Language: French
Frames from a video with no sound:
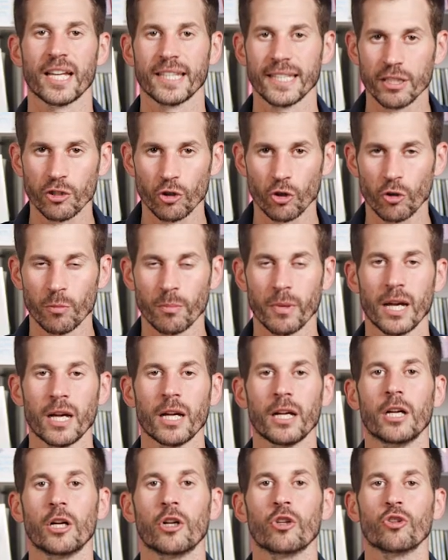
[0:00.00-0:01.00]
un être humain
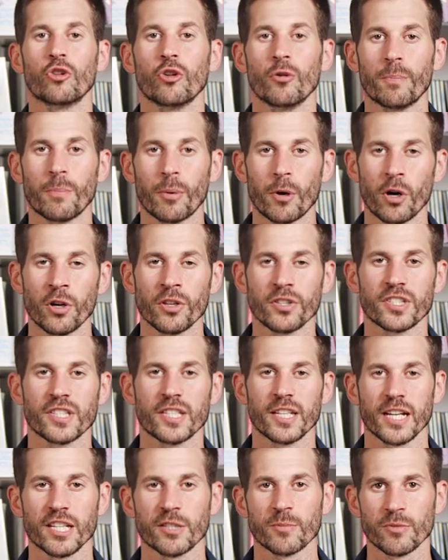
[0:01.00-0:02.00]
de prendre
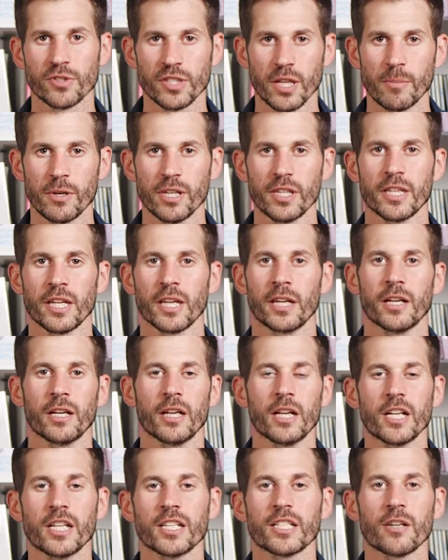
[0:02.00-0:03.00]
ses responsabilités.
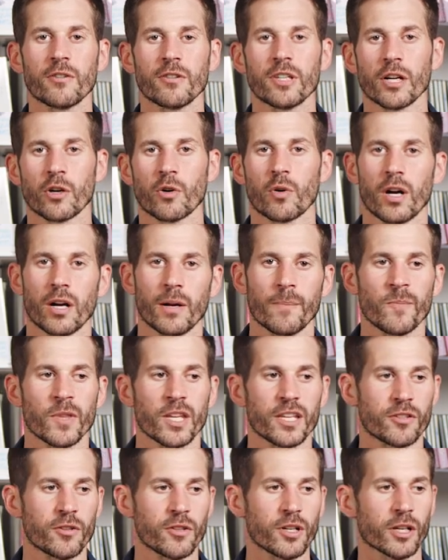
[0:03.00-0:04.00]
Ça veut dire quoi
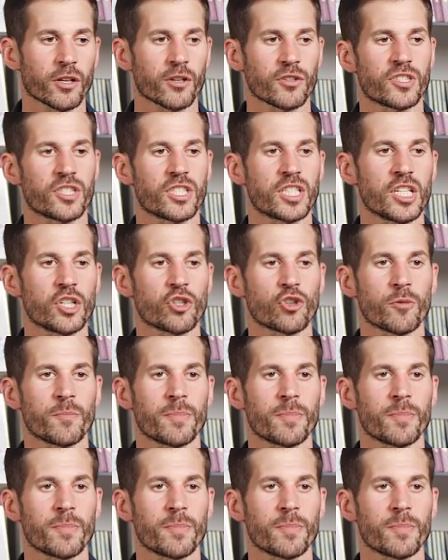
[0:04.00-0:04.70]
Ça veut dire que si je